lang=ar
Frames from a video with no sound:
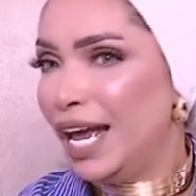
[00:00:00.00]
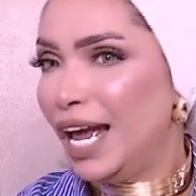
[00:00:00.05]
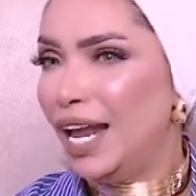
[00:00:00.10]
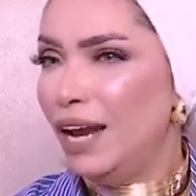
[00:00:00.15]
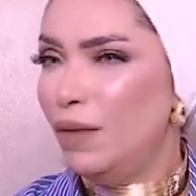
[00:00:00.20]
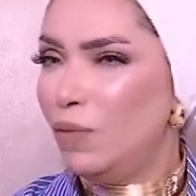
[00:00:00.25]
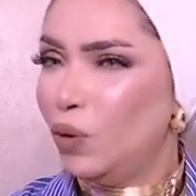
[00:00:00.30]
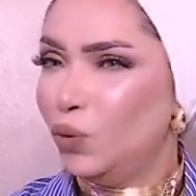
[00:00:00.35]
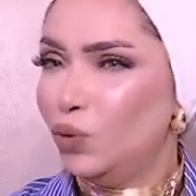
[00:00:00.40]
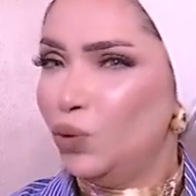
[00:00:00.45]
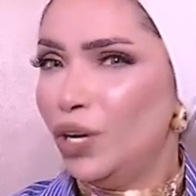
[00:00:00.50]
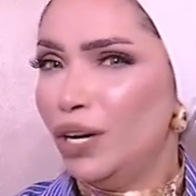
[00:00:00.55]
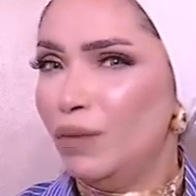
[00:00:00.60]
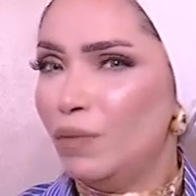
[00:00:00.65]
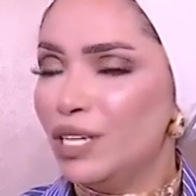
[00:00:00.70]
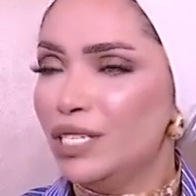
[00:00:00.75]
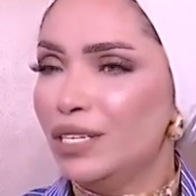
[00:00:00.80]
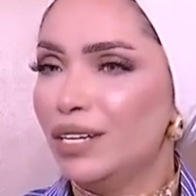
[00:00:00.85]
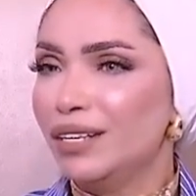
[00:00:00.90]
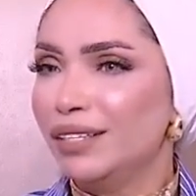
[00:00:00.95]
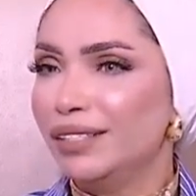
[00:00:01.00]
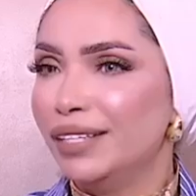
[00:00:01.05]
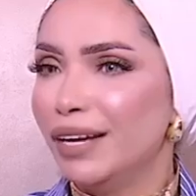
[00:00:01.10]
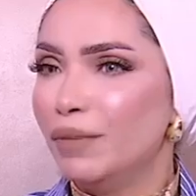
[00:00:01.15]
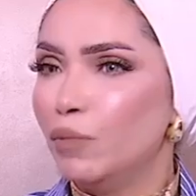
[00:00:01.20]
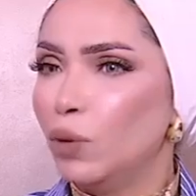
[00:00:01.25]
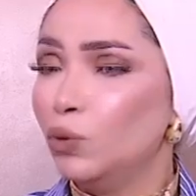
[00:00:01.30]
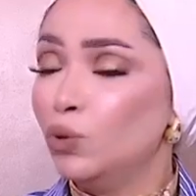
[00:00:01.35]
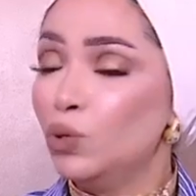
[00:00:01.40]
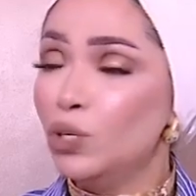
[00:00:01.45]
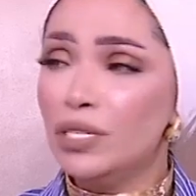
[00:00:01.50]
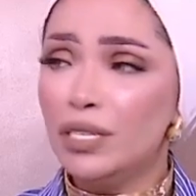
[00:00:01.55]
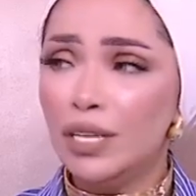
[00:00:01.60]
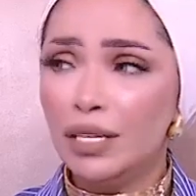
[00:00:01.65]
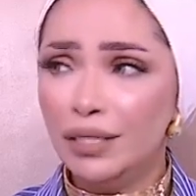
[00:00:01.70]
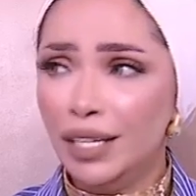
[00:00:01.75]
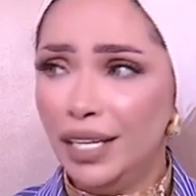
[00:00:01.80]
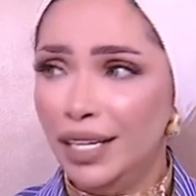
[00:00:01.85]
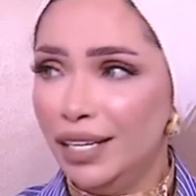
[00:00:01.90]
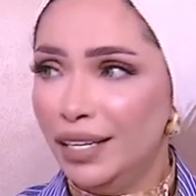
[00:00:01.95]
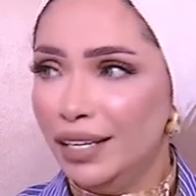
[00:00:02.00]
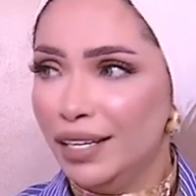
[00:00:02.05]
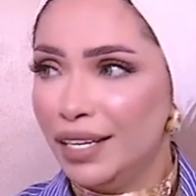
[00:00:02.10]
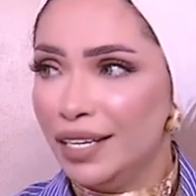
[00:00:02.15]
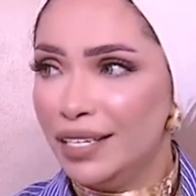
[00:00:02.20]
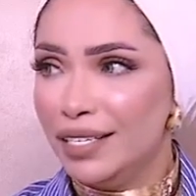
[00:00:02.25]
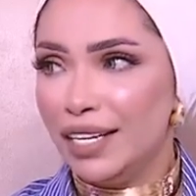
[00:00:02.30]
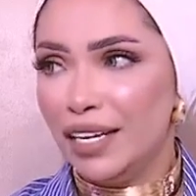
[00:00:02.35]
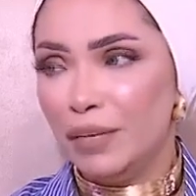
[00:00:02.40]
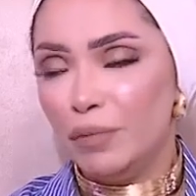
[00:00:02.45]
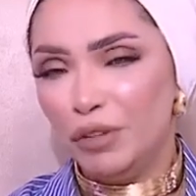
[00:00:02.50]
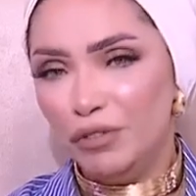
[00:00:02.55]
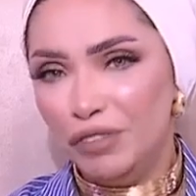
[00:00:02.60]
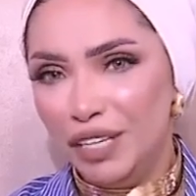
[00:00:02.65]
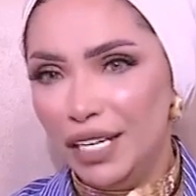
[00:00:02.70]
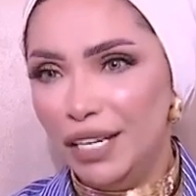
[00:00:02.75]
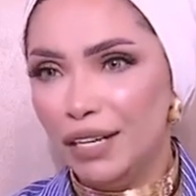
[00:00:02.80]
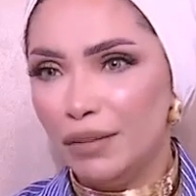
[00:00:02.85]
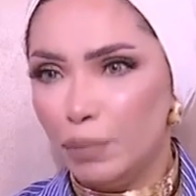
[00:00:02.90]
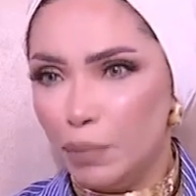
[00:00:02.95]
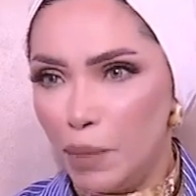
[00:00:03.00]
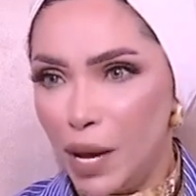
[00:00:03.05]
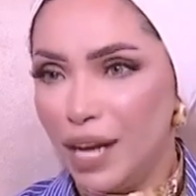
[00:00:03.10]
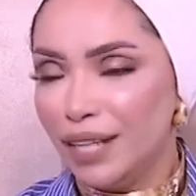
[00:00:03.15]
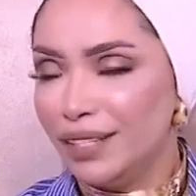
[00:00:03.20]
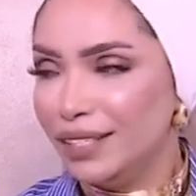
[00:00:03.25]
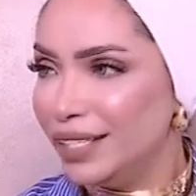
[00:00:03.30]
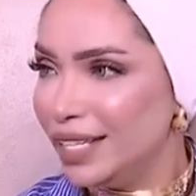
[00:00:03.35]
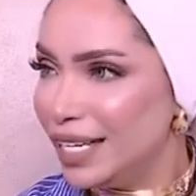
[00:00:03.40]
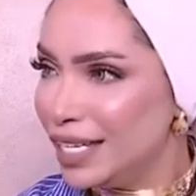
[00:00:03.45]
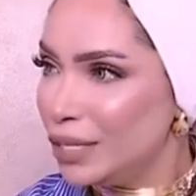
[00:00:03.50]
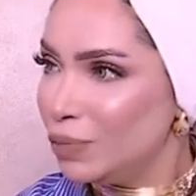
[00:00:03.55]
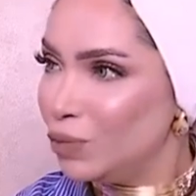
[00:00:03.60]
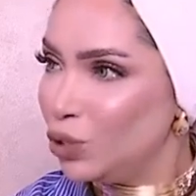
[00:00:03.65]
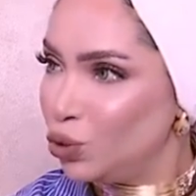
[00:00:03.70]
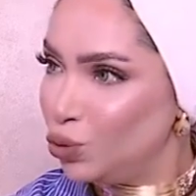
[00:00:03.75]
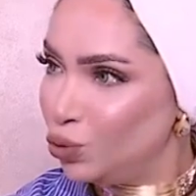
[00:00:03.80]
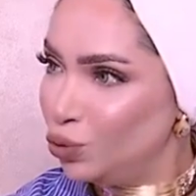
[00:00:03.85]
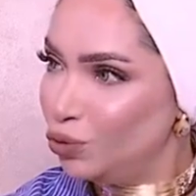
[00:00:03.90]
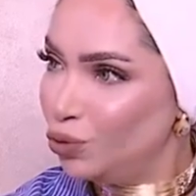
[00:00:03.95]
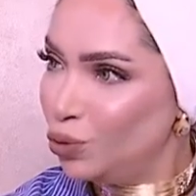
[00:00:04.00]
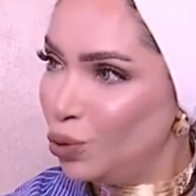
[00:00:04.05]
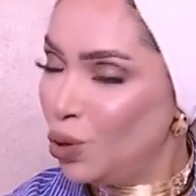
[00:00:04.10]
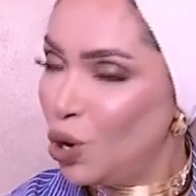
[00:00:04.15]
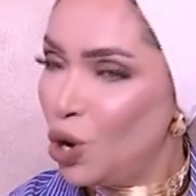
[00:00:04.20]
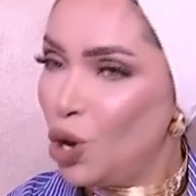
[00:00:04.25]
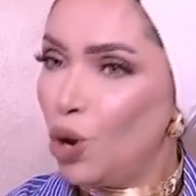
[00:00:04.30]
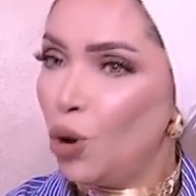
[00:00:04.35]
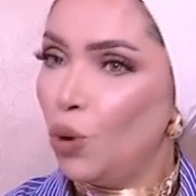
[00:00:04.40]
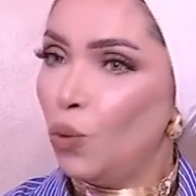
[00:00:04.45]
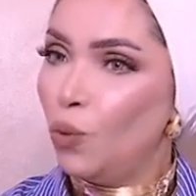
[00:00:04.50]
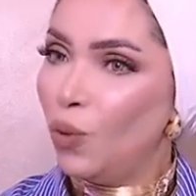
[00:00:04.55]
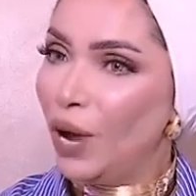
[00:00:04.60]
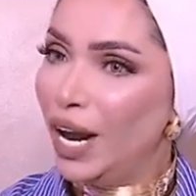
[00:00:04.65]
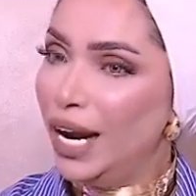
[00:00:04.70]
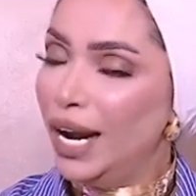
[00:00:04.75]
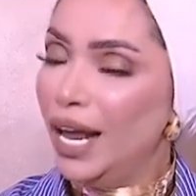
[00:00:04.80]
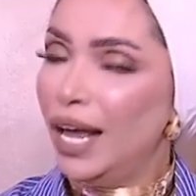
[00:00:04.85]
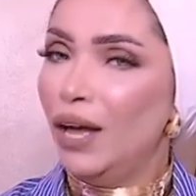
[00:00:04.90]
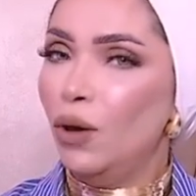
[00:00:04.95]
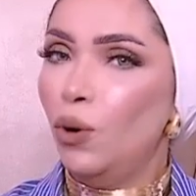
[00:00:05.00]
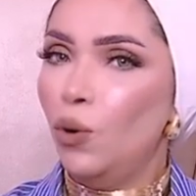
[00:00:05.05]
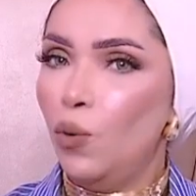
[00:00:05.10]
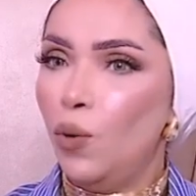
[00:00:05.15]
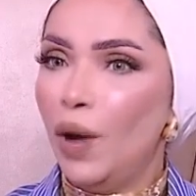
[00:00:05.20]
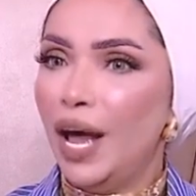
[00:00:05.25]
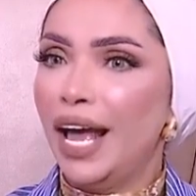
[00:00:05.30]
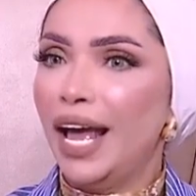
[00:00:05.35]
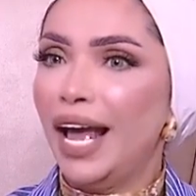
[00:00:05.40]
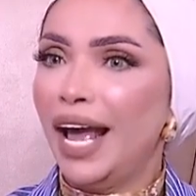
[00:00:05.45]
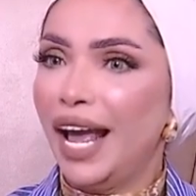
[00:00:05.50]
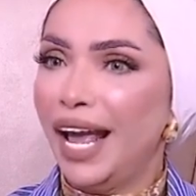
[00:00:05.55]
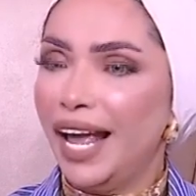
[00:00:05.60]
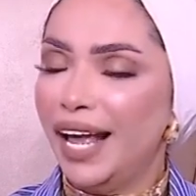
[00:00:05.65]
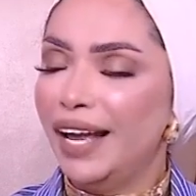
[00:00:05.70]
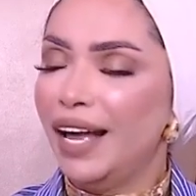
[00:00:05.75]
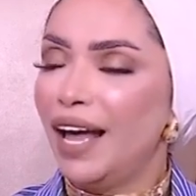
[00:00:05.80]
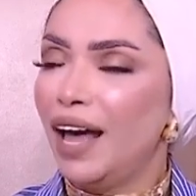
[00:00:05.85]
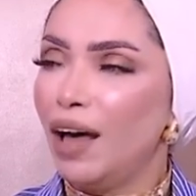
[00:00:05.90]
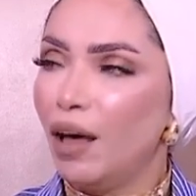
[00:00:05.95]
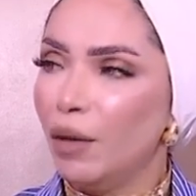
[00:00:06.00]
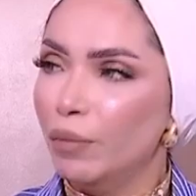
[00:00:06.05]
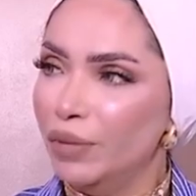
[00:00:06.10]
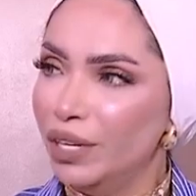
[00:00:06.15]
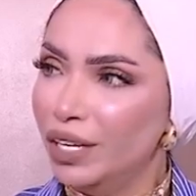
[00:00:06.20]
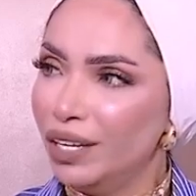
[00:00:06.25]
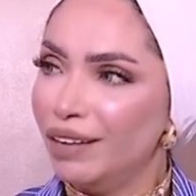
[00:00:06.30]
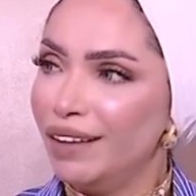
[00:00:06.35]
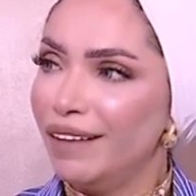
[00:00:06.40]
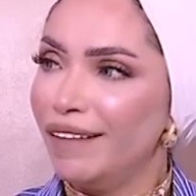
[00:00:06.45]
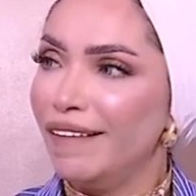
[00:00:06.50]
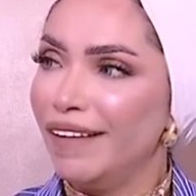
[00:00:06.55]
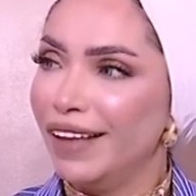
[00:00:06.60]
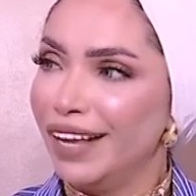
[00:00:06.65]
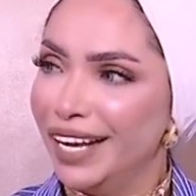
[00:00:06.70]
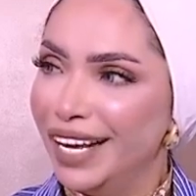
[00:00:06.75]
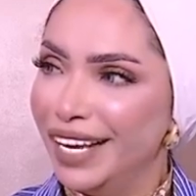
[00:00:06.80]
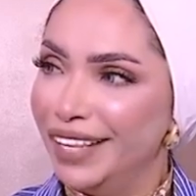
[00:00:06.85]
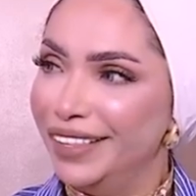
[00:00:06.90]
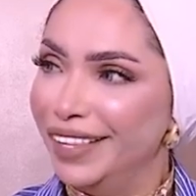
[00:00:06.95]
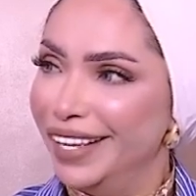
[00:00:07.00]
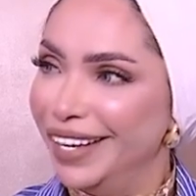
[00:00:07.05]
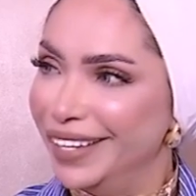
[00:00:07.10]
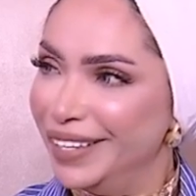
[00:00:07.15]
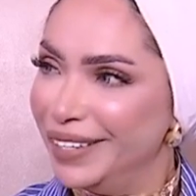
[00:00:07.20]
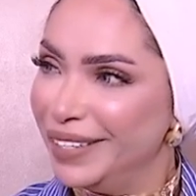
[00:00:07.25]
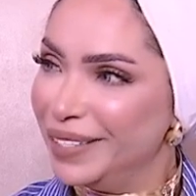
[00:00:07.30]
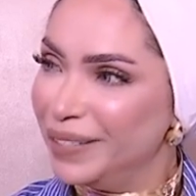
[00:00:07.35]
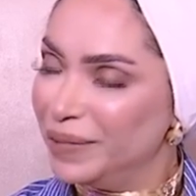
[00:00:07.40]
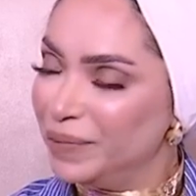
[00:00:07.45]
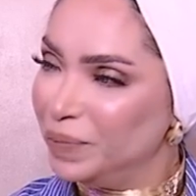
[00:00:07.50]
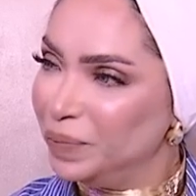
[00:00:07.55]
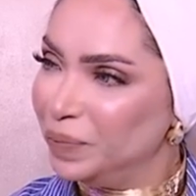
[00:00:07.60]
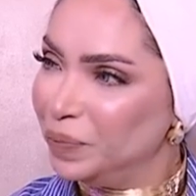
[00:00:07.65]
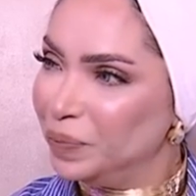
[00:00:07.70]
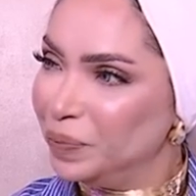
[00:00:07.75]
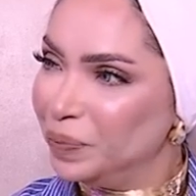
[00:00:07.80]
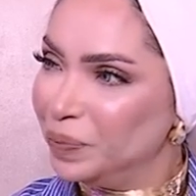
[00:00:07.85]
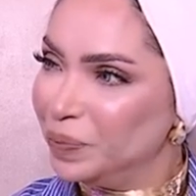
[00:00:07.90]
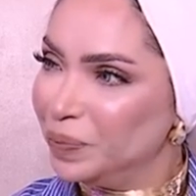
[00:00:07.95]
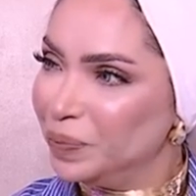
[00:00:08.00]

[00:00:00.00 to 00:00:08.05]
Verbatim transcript: هل موضوع المظهر ده موضوع سطحي زي ما في بعض الناس بتشوفه ولا هو حاجه عميقه جدا اولا